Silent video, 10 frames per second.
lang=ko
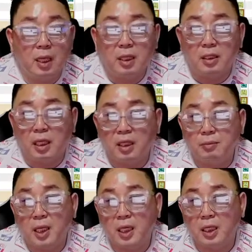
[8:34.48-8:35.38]

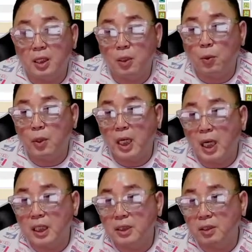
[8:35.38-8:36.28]
예린당이
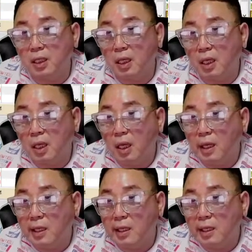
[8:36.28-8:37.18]
올라가기 전에
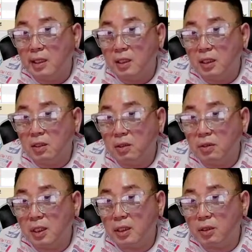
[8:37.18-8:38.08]
이런
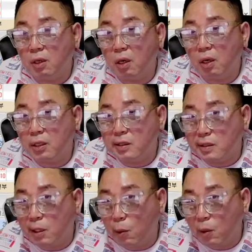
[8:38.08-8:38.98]
데서
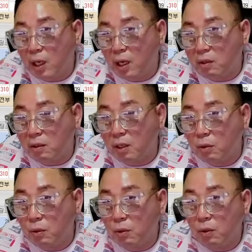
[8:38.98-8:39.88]
이렇게 올라갈
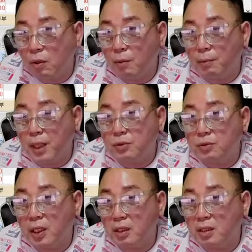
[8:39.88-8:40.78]
거라고 매수를
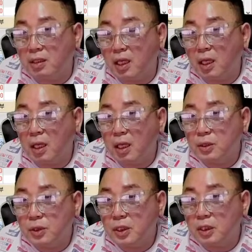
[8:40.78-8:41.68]
했는데
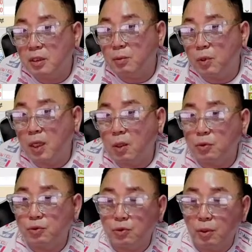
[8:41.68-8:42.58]
찔끔 올라가고
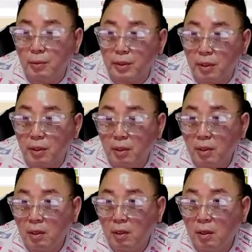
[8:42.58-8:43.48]
죽어버려.
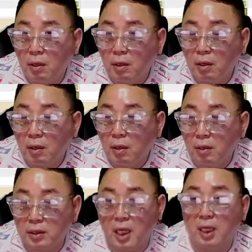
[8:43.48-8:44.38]

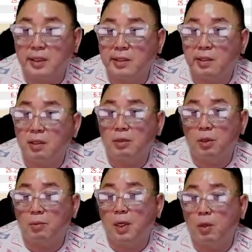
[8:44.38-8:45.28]
나는 이거를
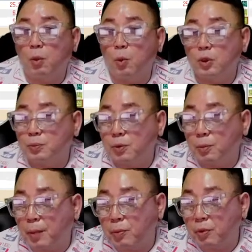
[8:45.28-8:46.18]
정말로 50%
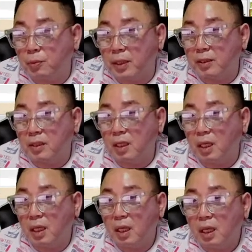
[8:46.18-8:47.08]
100% 봤는데
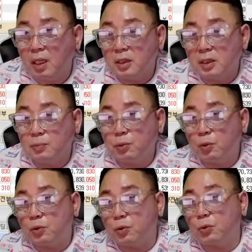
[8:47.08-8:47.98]

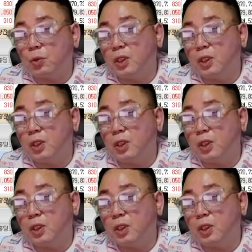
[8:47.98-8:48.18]
10% 정도 1,